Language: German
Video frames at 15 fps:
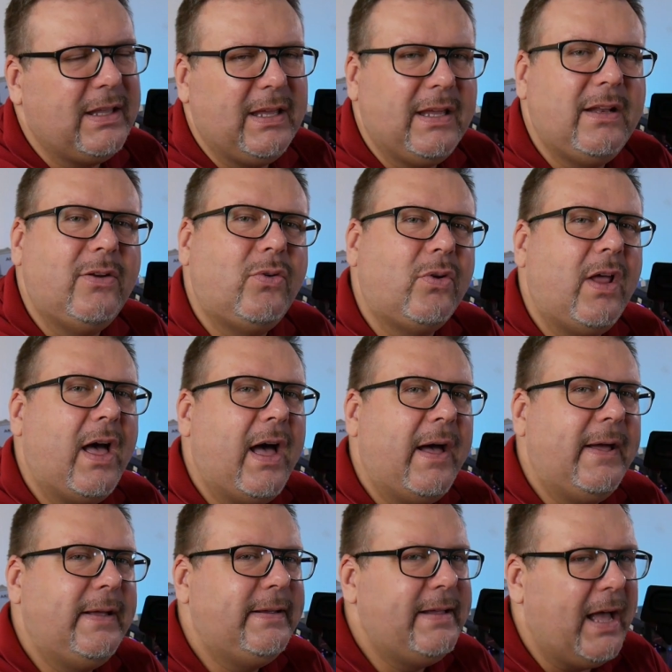gehen
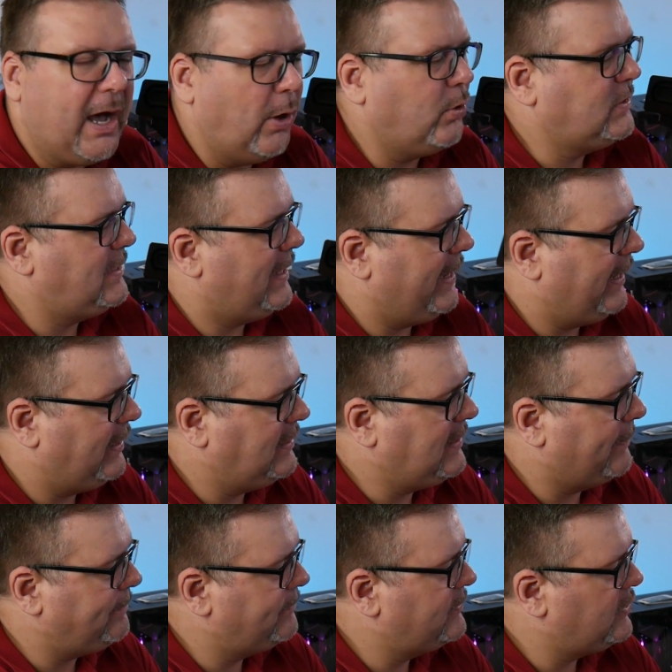oder ausleiern. Ich
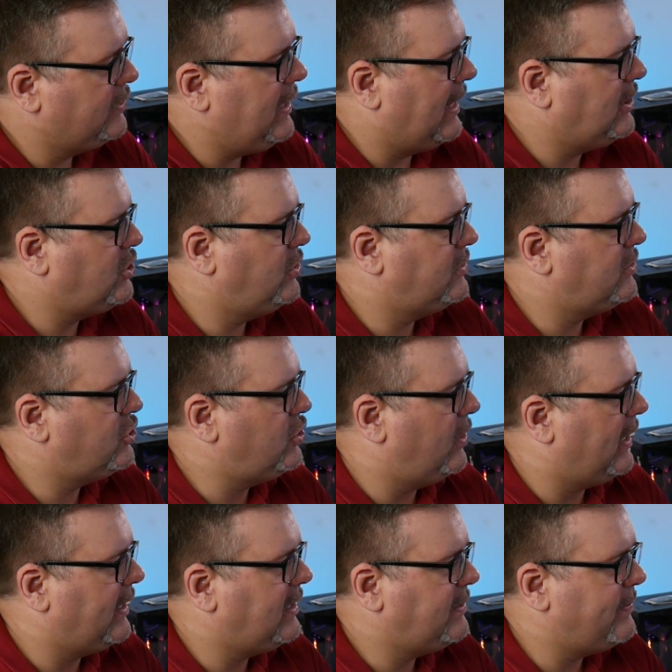habe so eine Anschlüsse schon
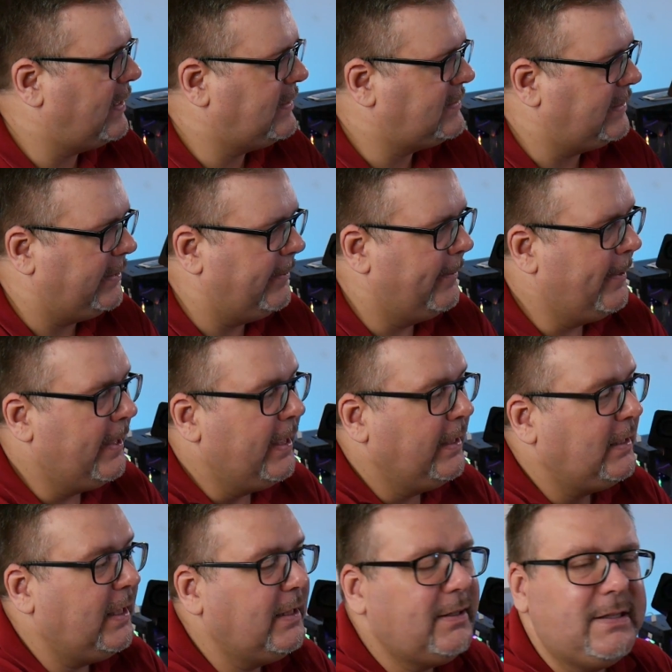lange nicht mehr gesehen.
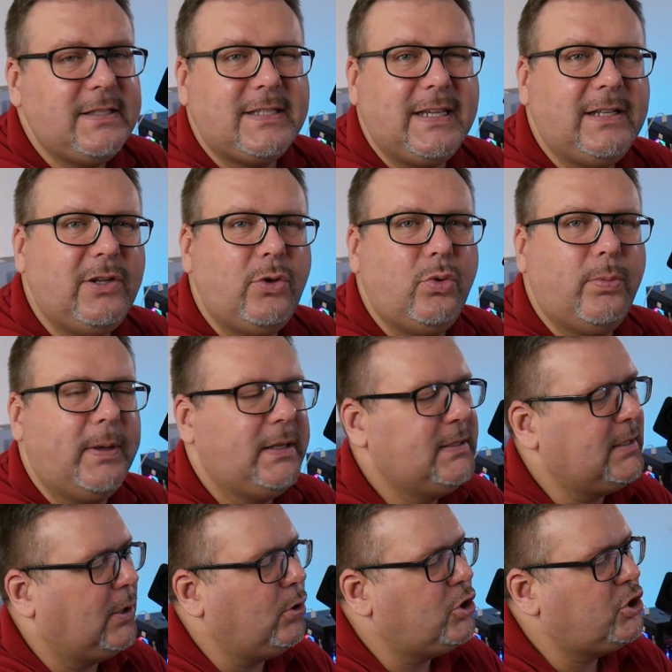Hier hinten seht ihr
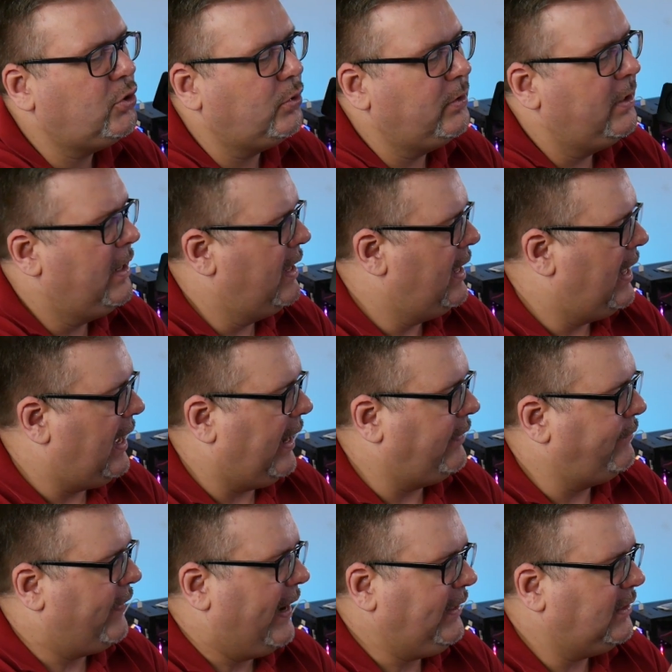übrigens auch schon
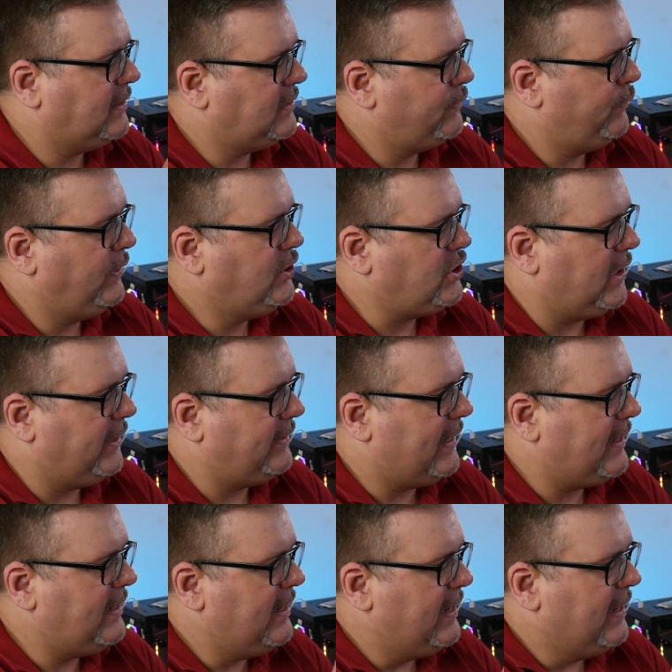ein weiteres Feature,
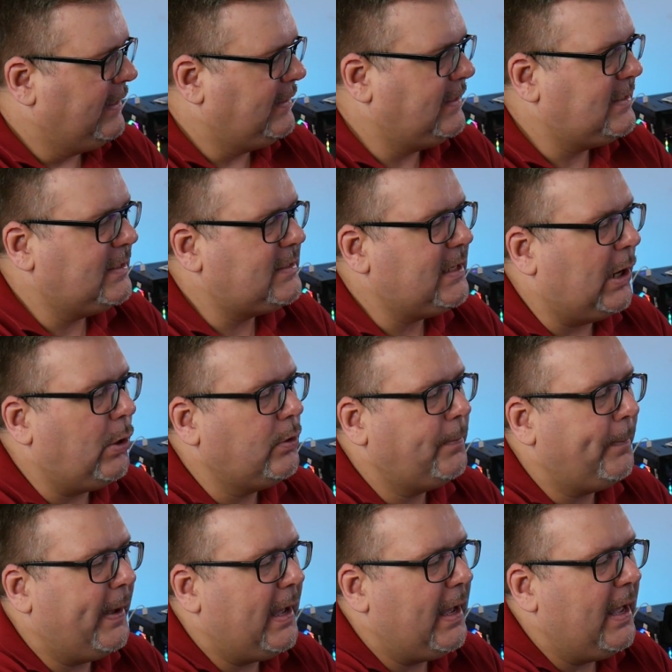denn diese
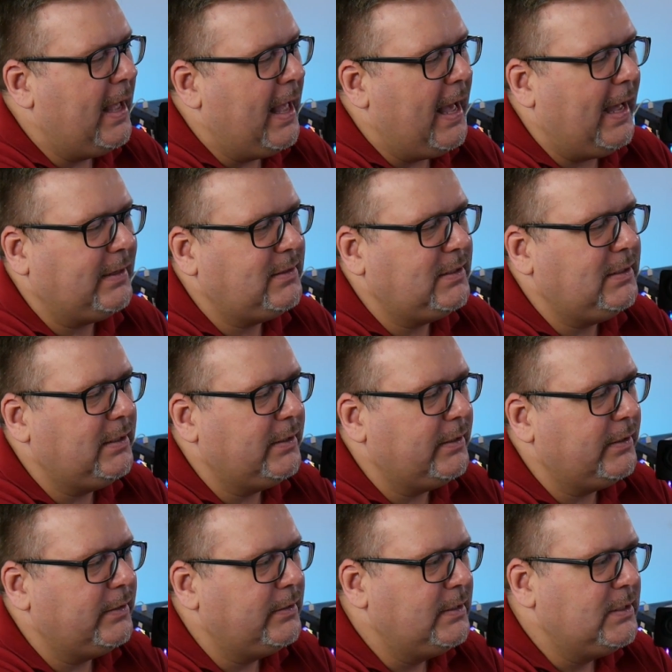Soundbar hat
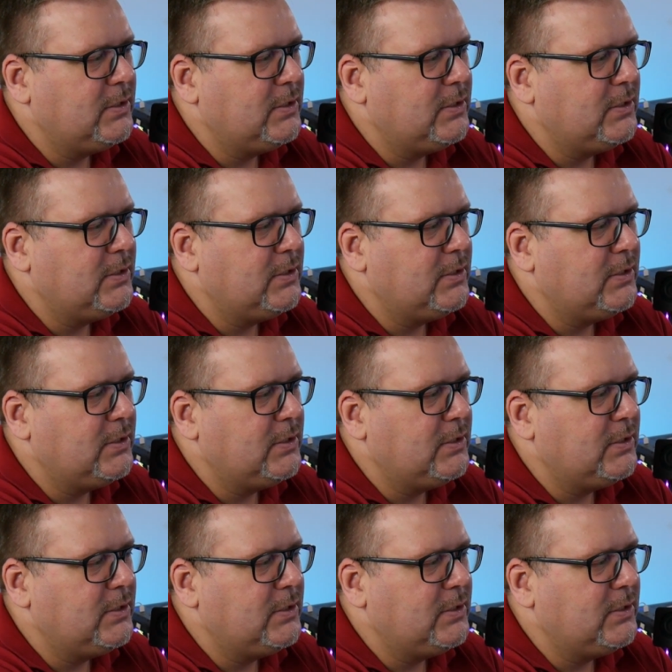hier